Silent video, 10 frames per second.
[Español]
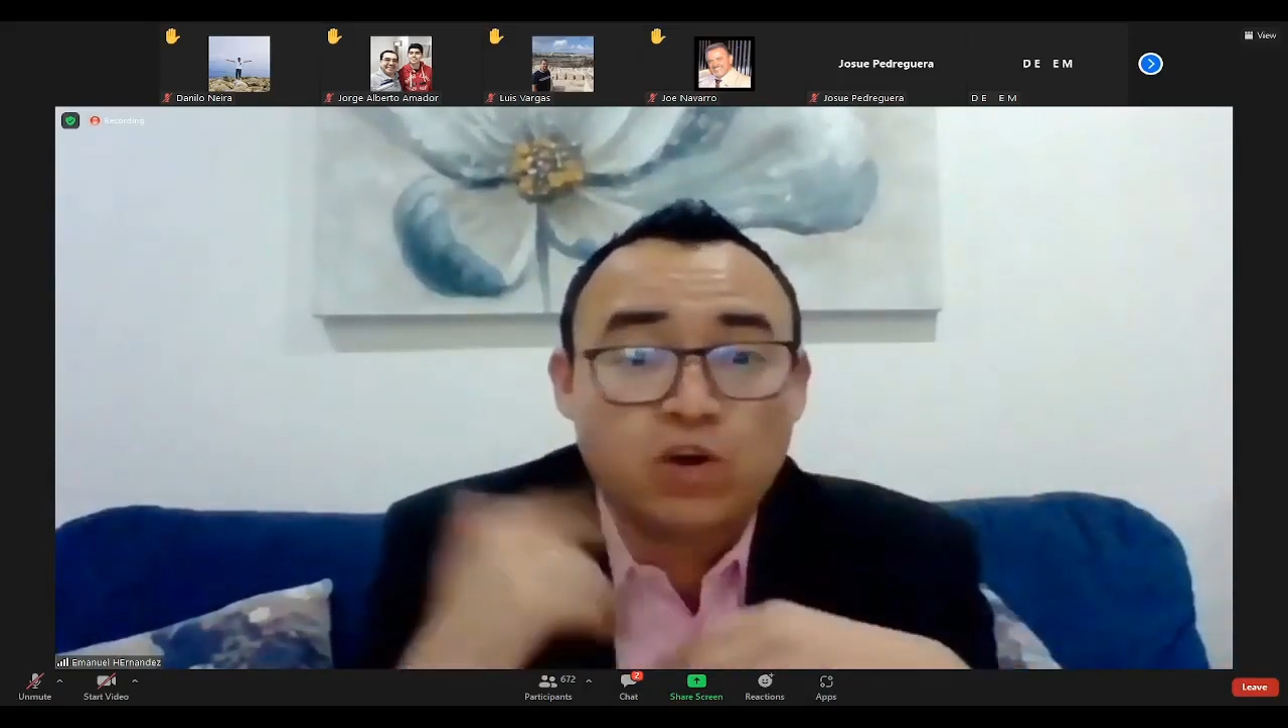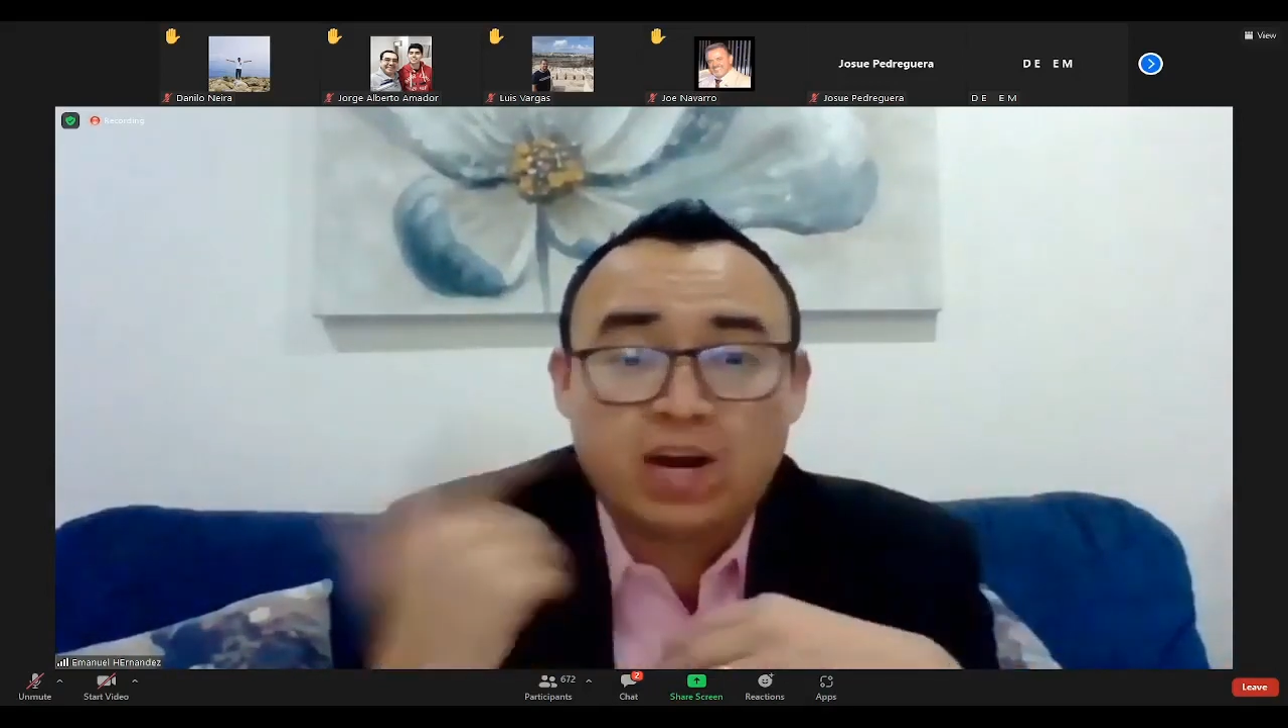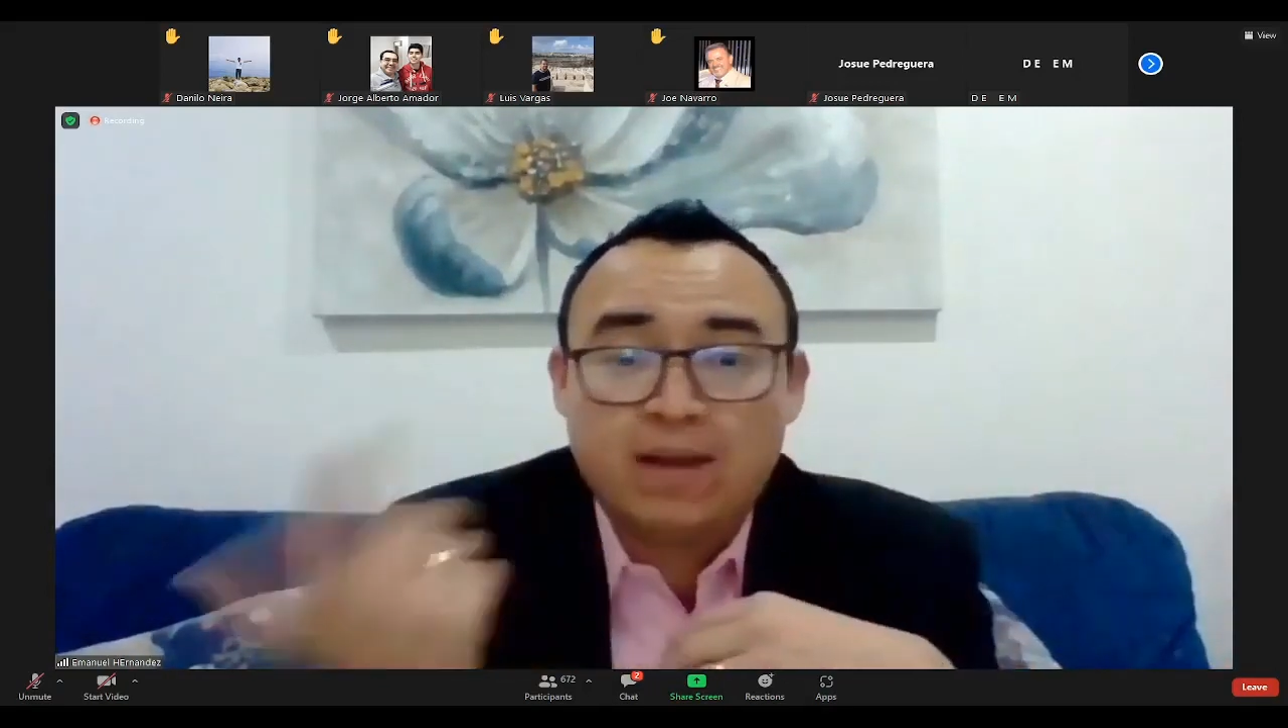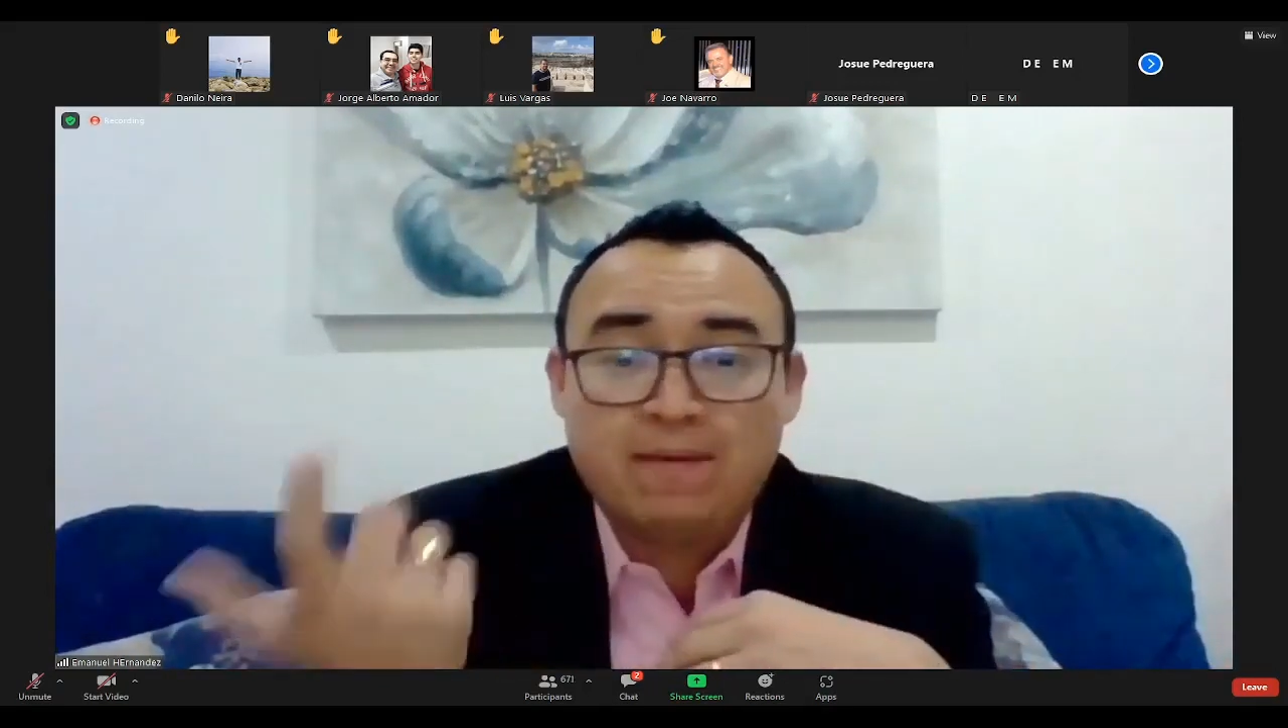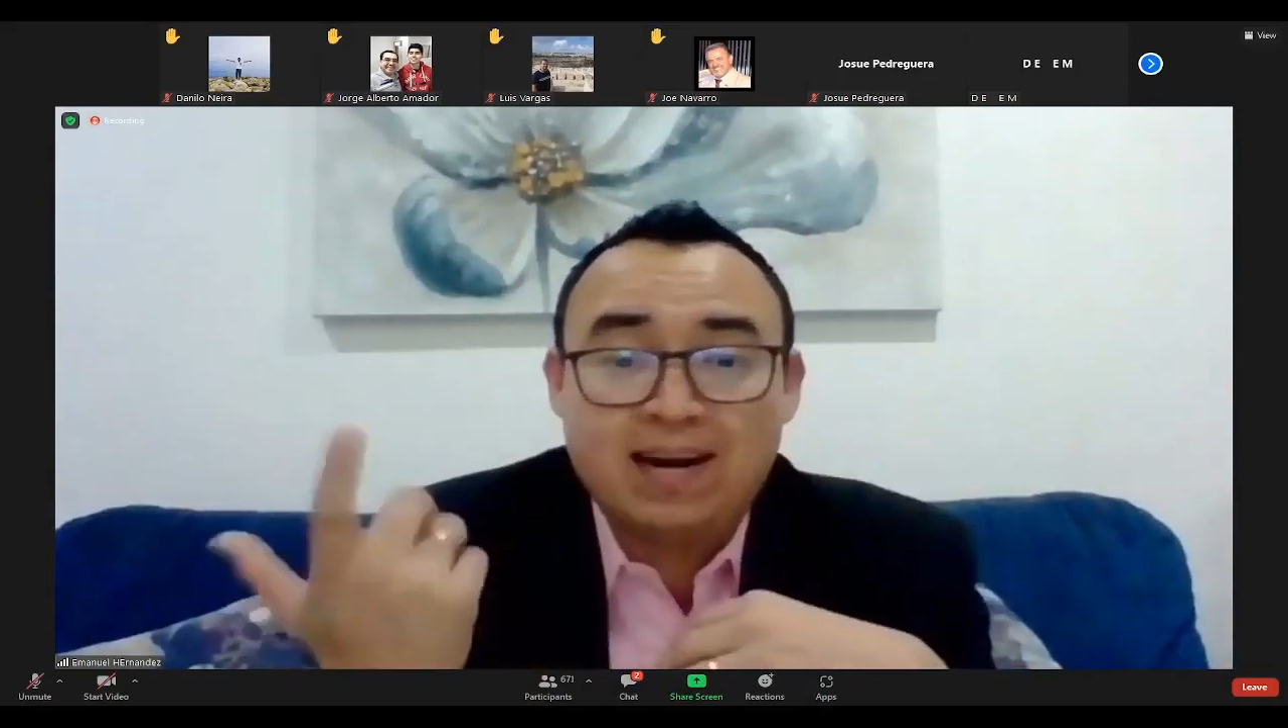la
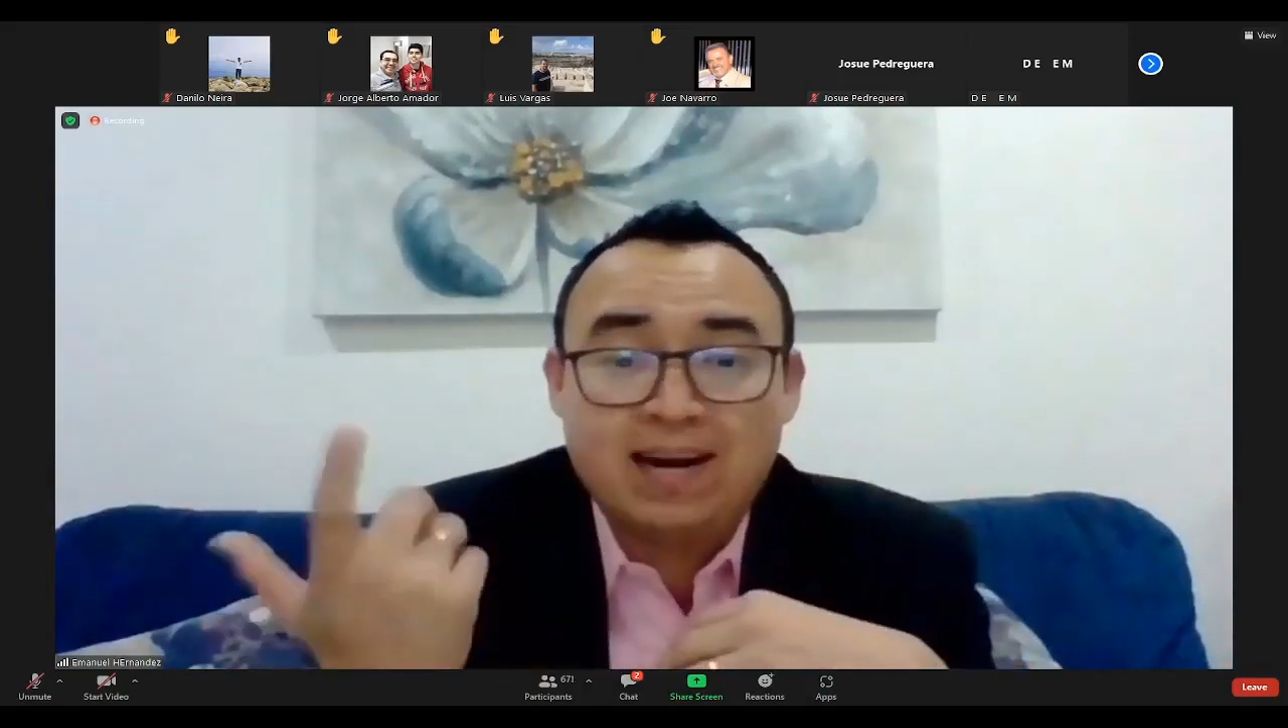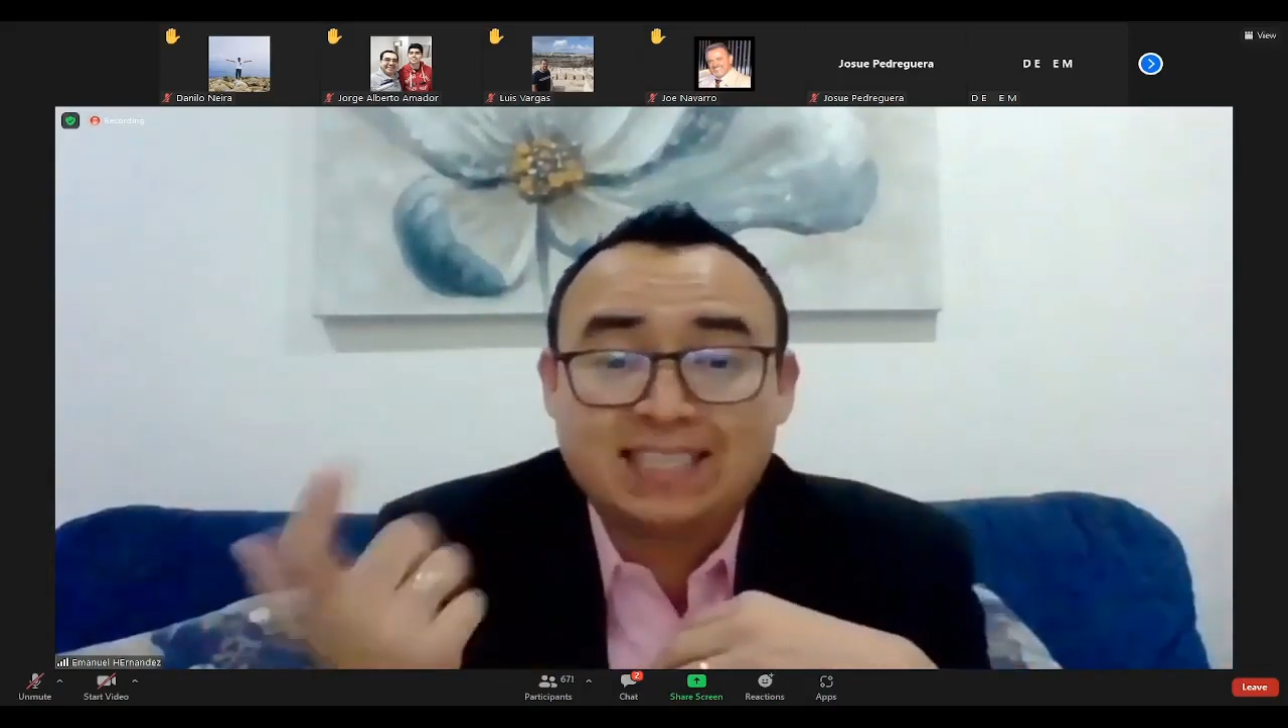empresa.